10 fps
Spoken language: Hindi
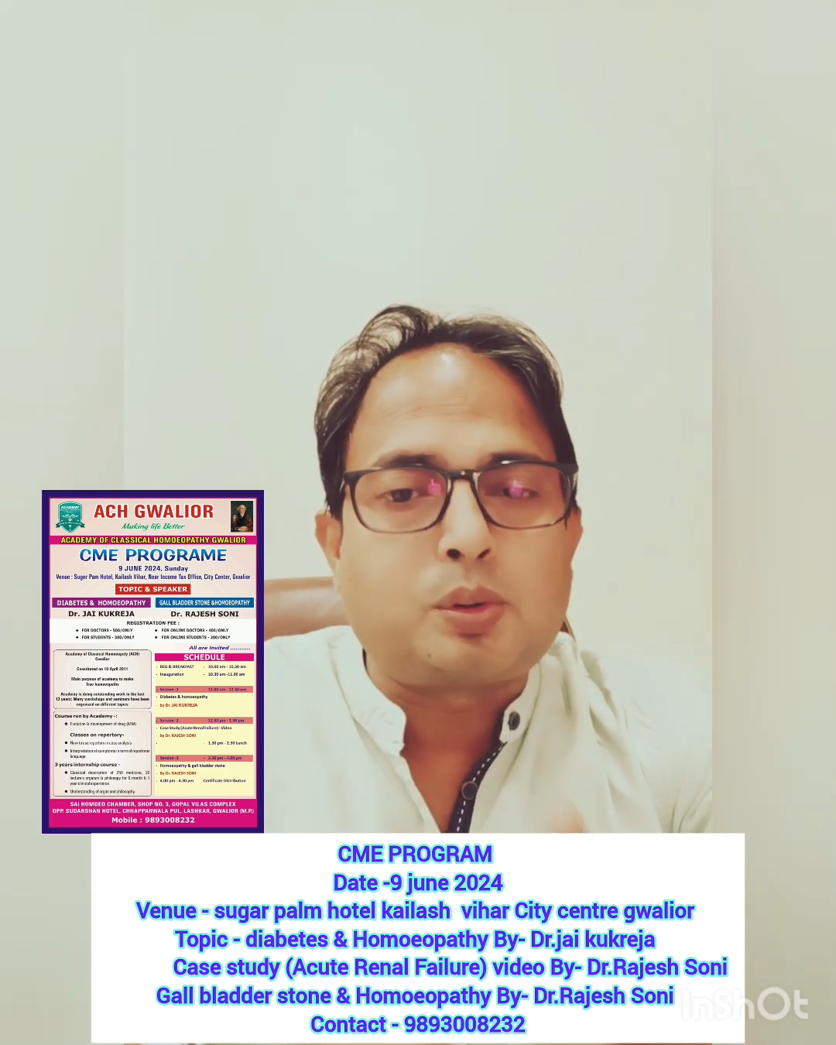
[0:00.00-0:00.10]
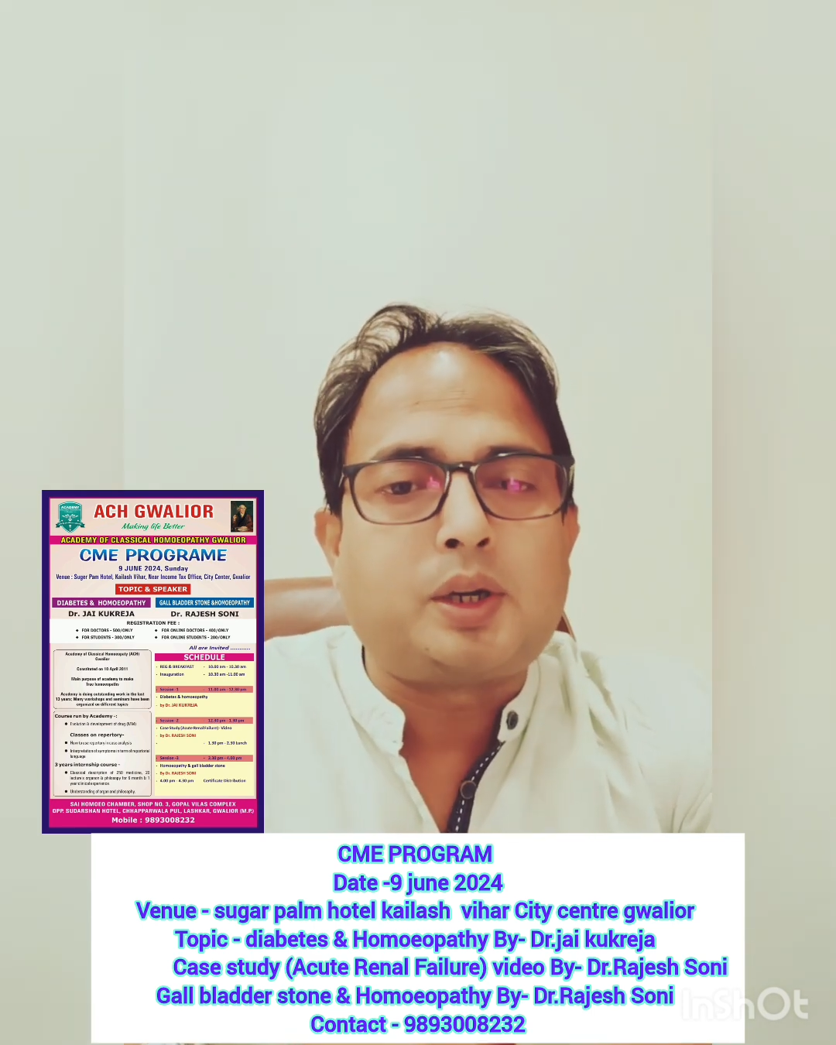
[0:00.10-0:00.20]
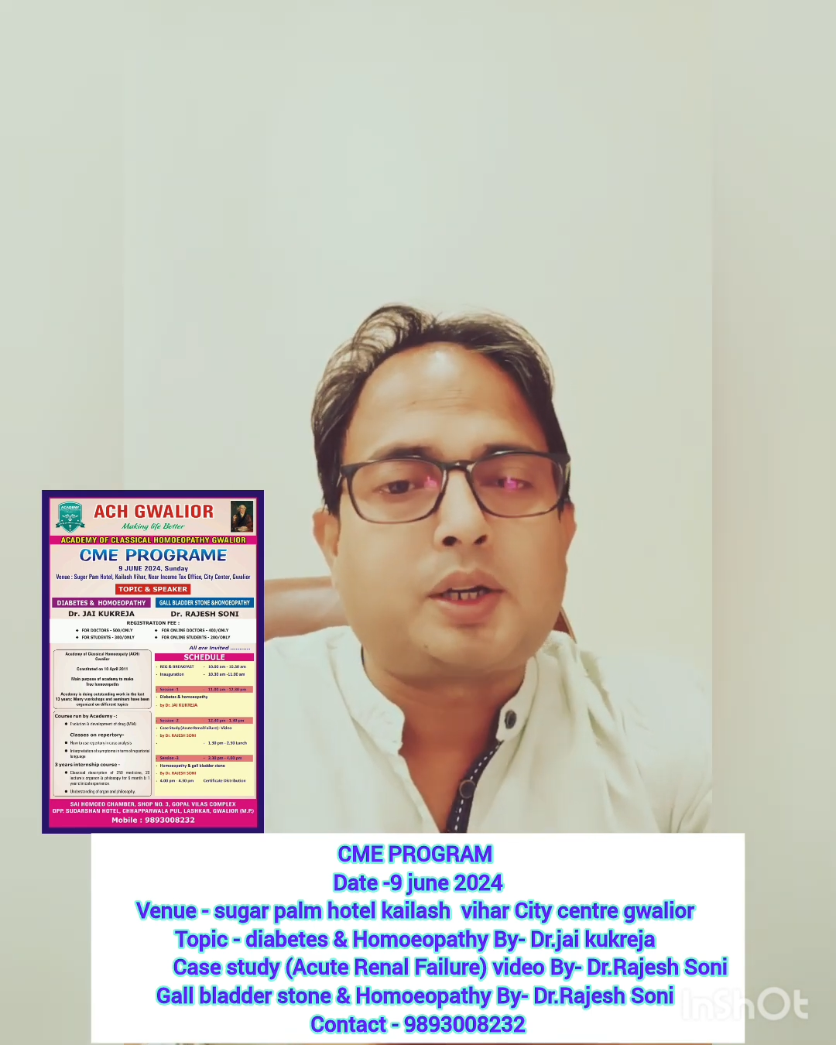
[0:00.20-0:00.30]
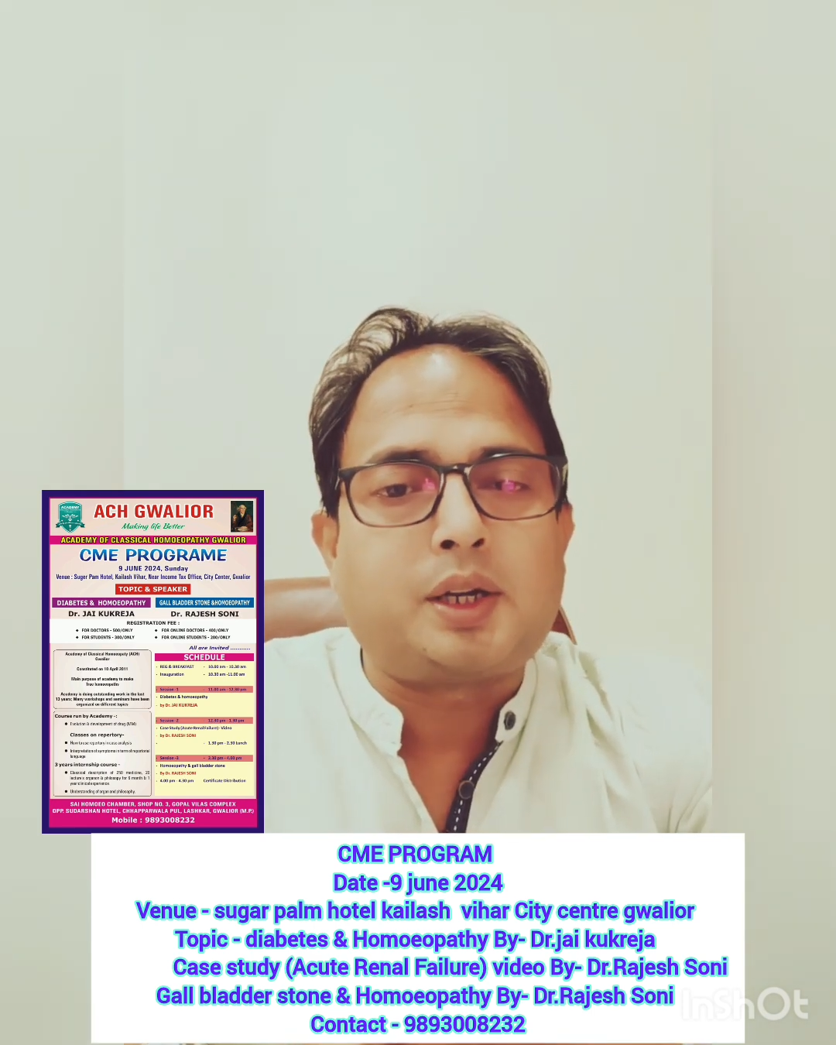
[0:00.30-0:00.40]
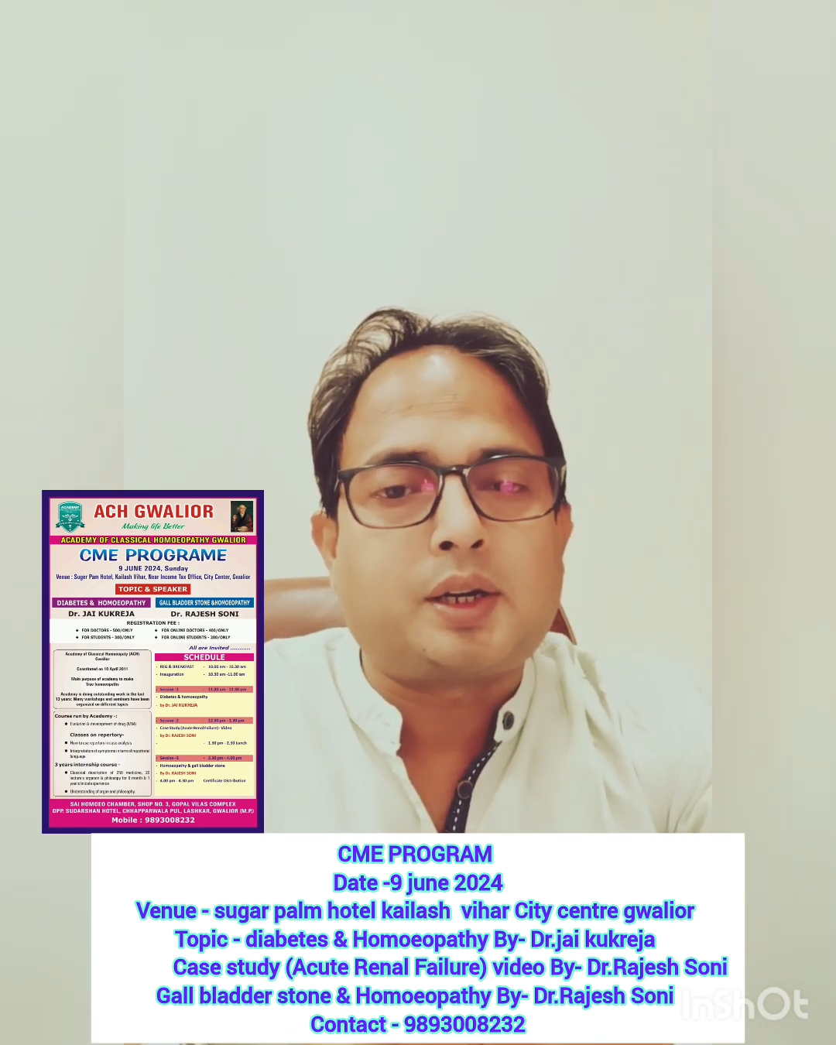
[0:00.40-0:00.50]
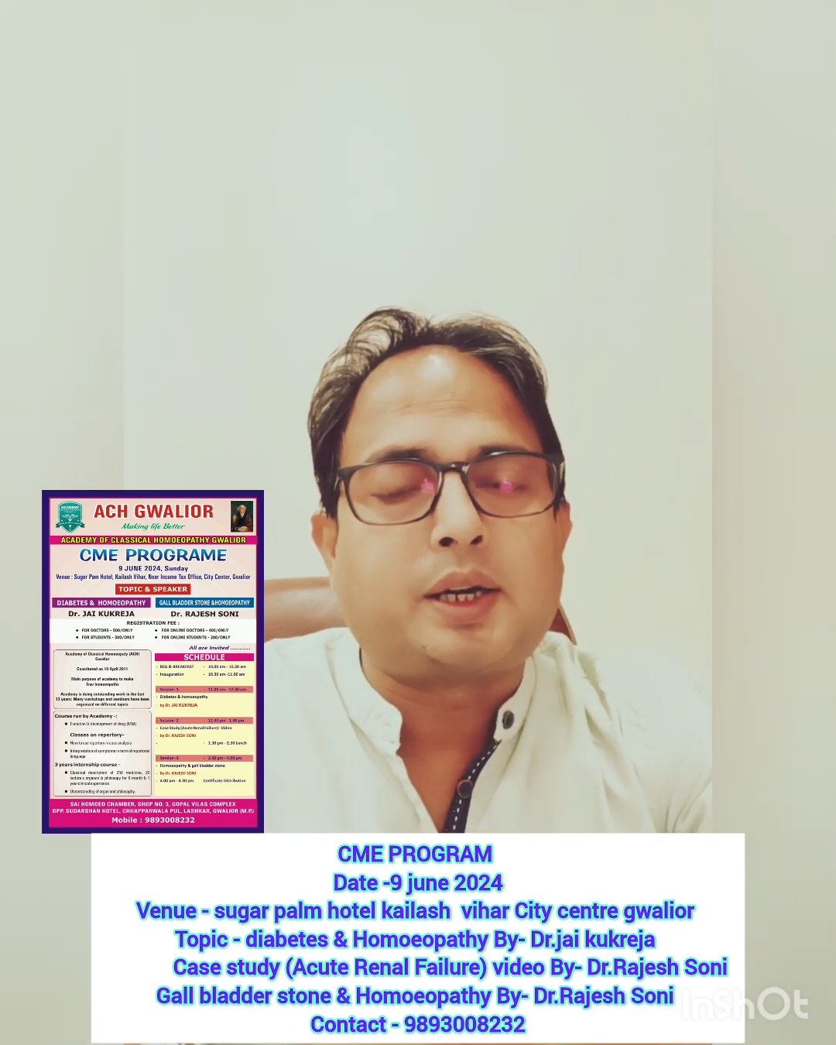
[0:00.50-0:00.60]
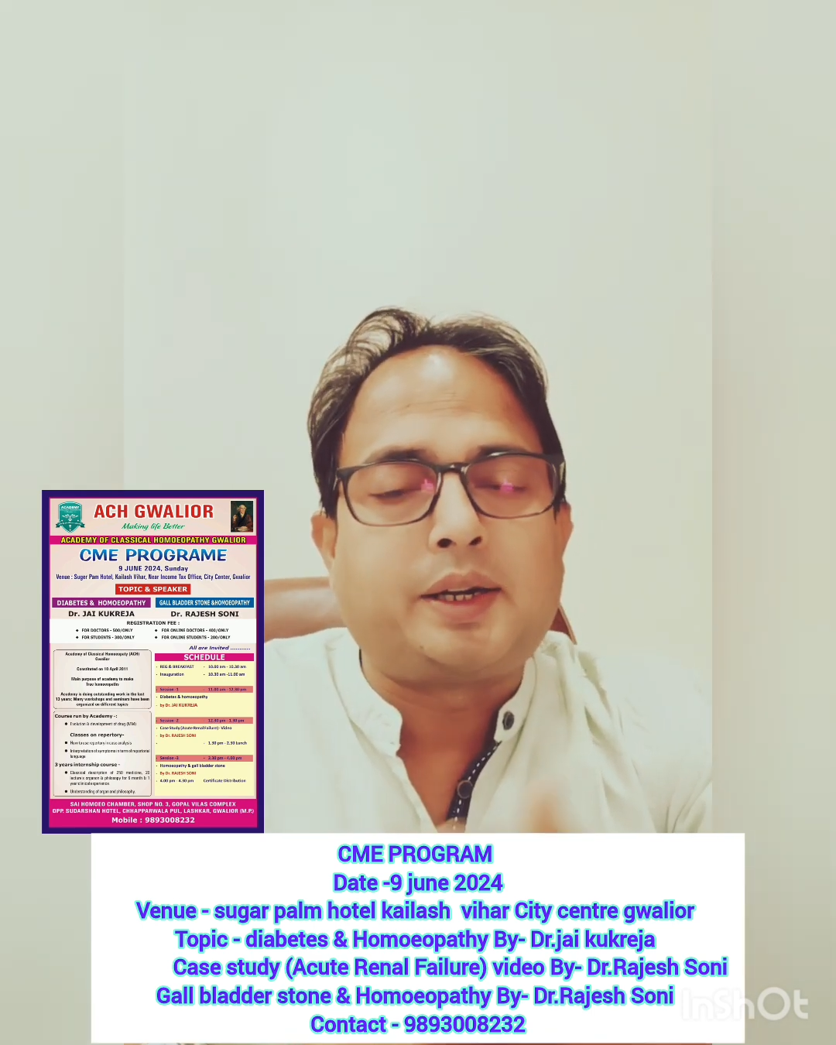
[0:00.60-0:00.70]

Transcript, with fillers: को लेके एक